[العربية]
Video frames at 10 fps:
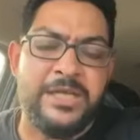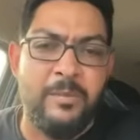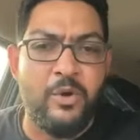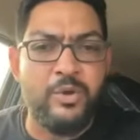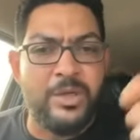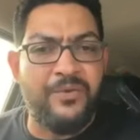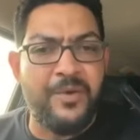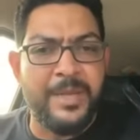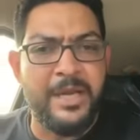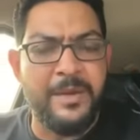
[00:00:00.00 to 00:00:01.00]
الناس
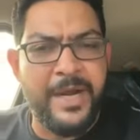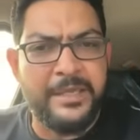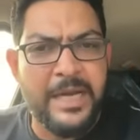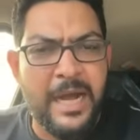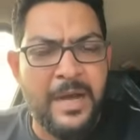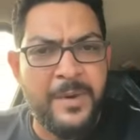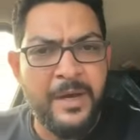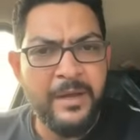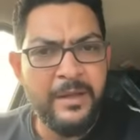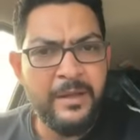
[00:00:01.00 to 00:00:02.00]
الموجودة في مدني بقت
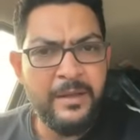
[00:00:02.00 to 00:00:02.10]
دعامة